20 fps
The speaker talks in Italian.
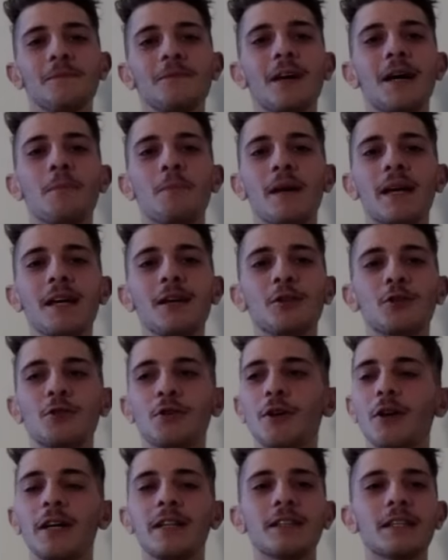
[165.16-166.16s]
Ah beh, io
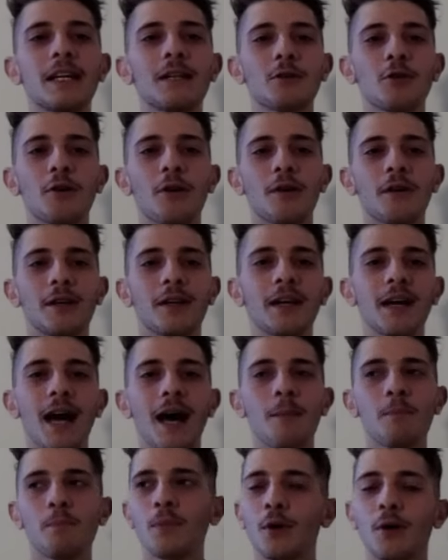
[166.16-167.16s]
sono entrato in
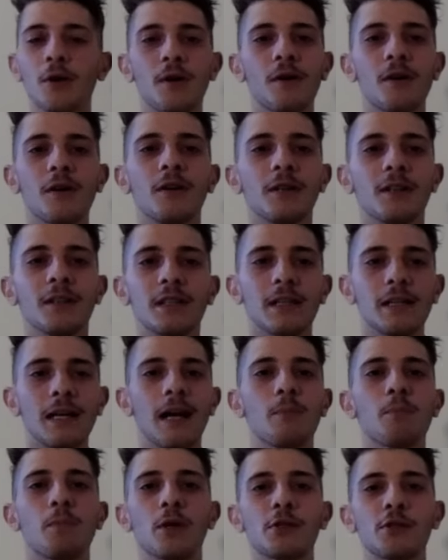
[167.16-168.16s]
campo
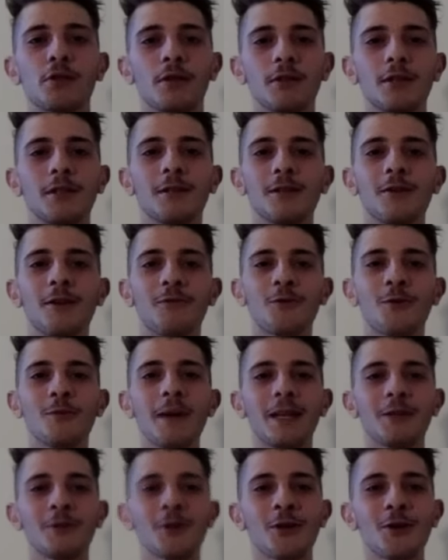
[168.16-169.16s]
posto di Lo
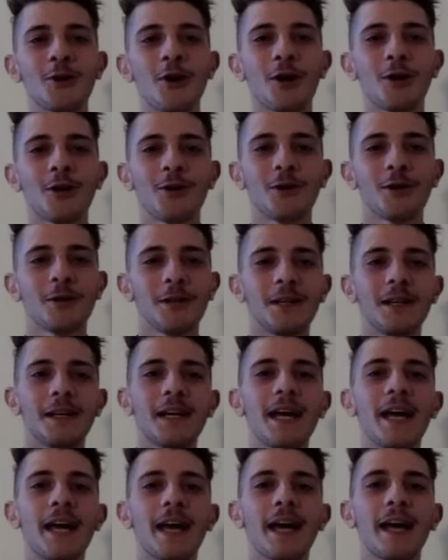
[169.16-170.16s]
Frumento Rocco
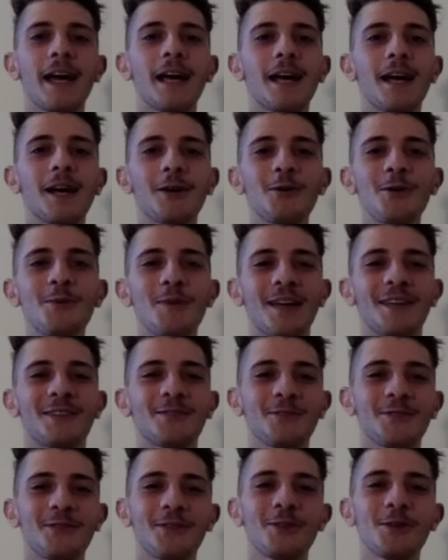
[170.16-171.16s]
e come
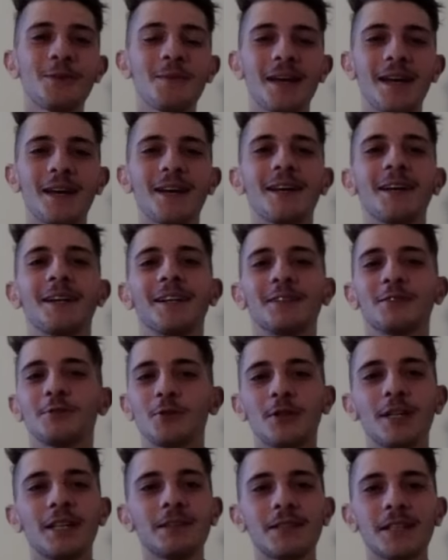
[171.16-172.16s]
sono, come
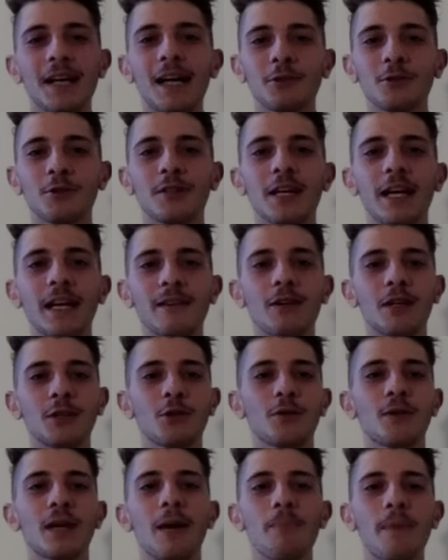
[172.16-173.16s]
sono entrato è
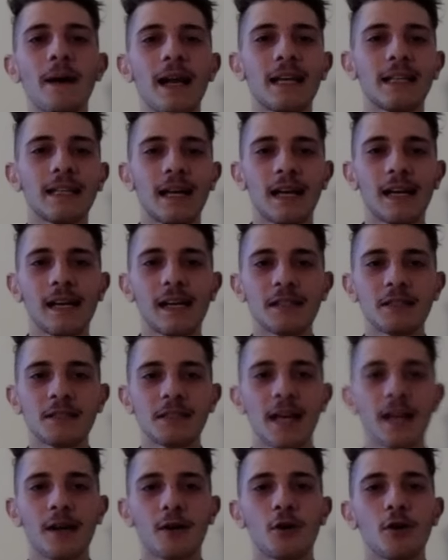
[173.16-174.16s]
arrivata una palla
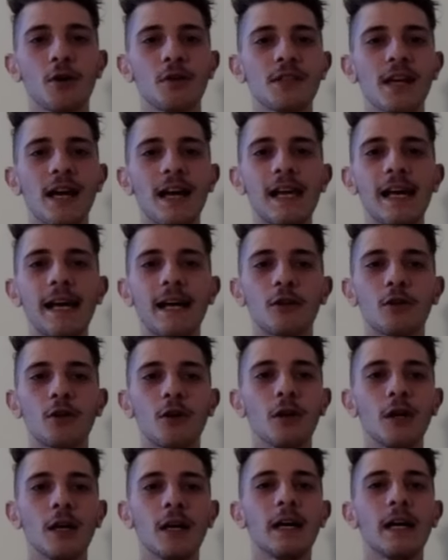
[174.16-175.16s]
dall'esterno
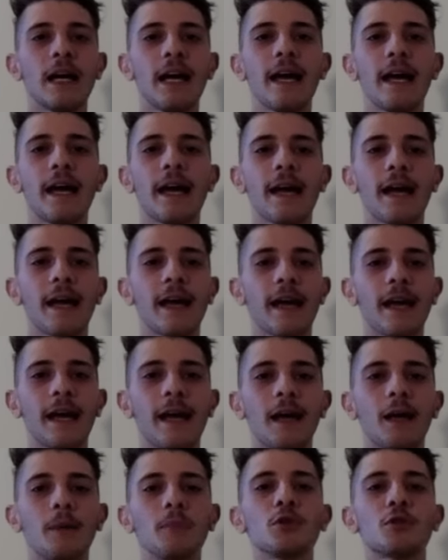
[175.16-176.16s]
Salerno
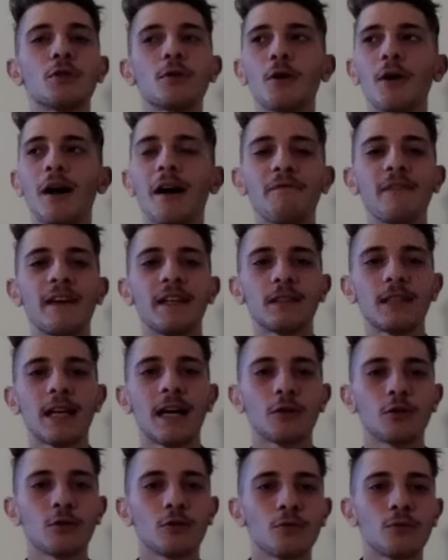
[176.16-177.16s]
e mi sono
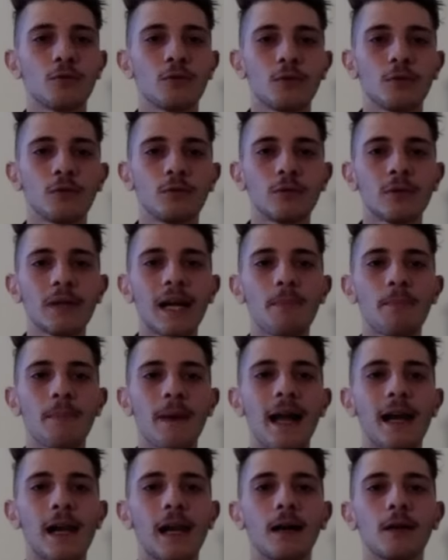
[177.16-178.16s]
avventato su, sulla
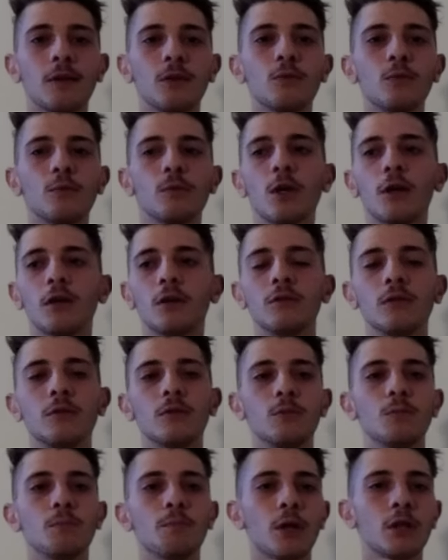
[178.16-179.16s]
palla con
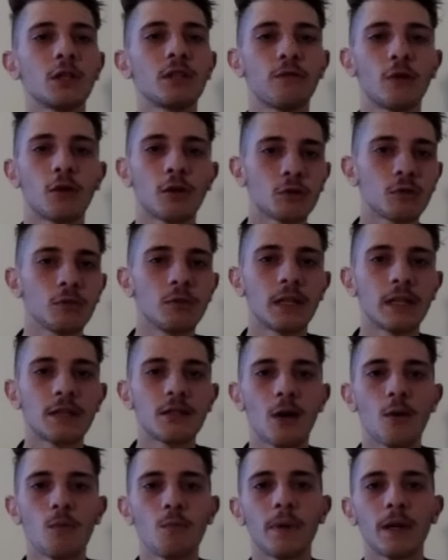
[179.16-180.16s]
un po' di fortuna,
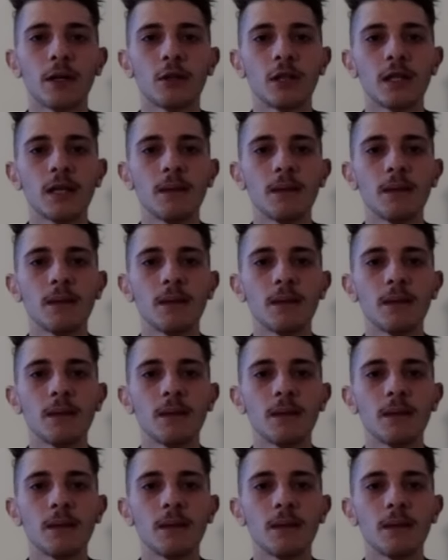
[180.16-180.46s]
diciamo, un paio di